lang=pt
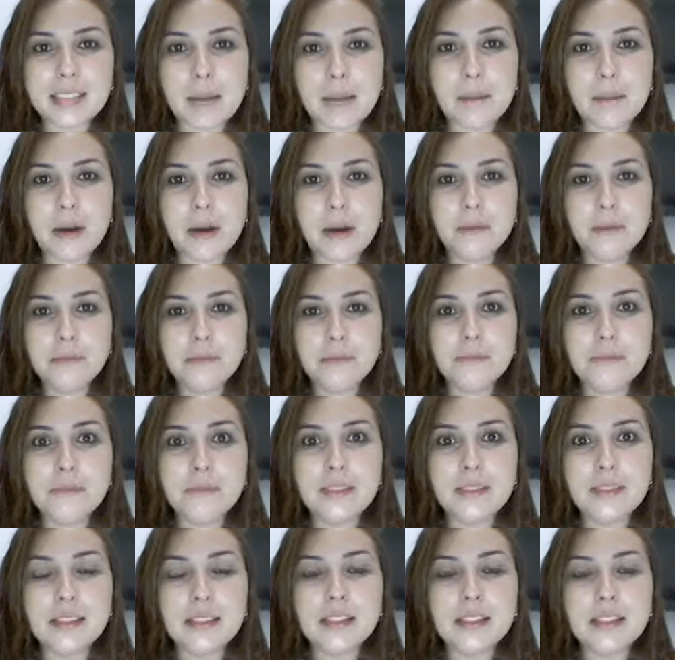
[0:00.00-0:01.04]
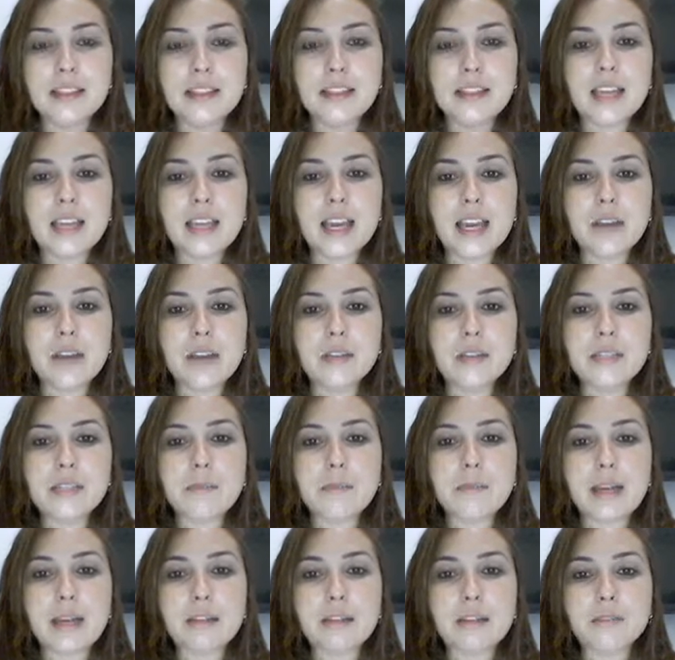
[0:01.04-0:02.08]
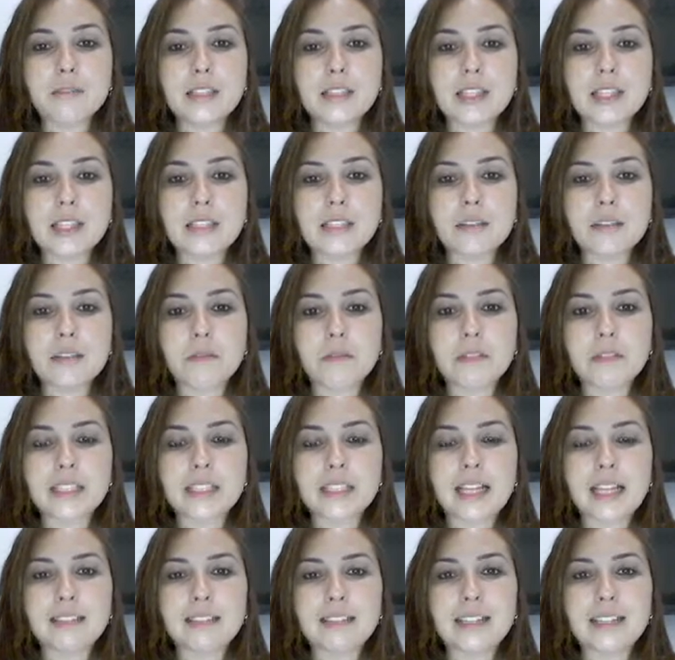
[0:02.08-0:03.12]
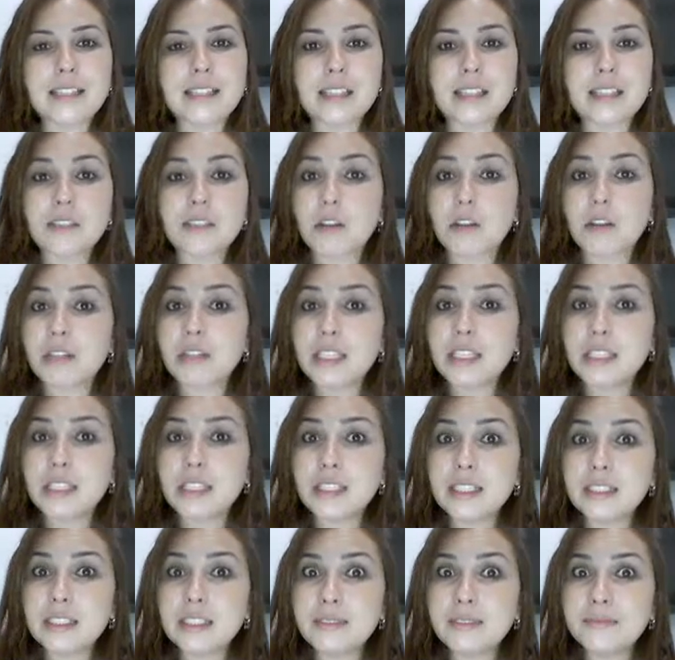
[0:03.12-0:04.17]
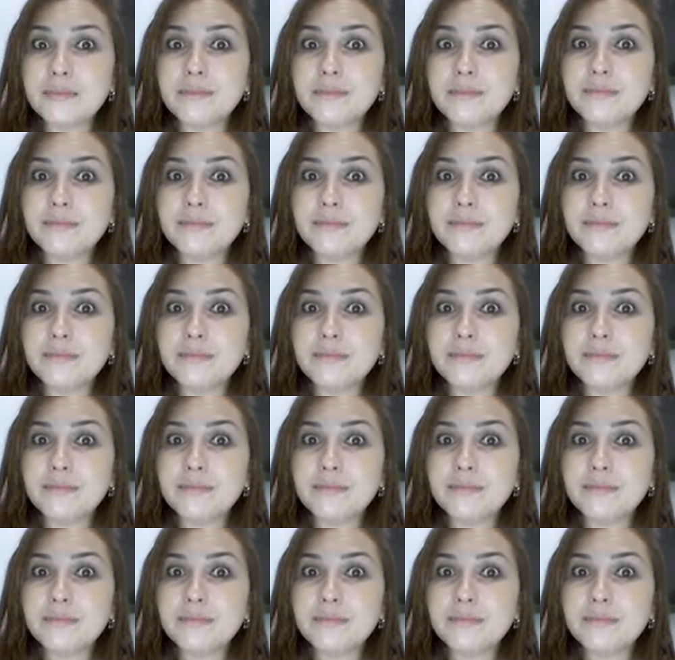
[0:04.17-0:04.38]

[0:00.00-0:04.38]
bom? Eu espero que vocês tenham gostado dessa historinha